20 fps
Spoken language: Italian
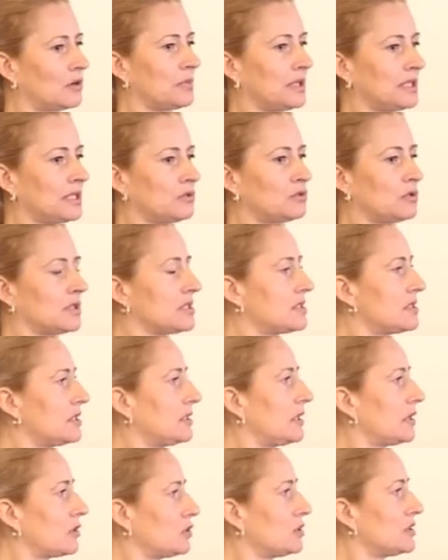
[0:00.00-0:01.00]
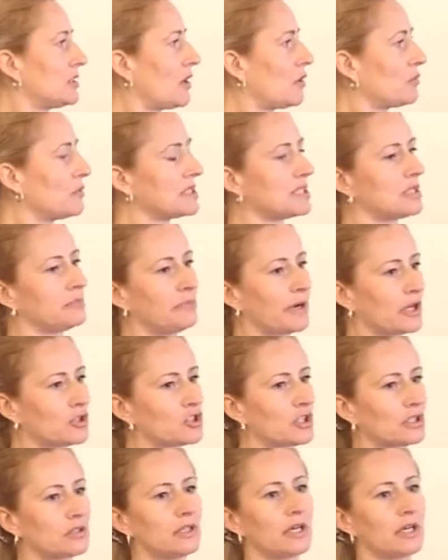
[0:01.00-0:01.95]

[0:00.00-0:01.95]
come ha detto il sindaco, ci siamo messi pancia a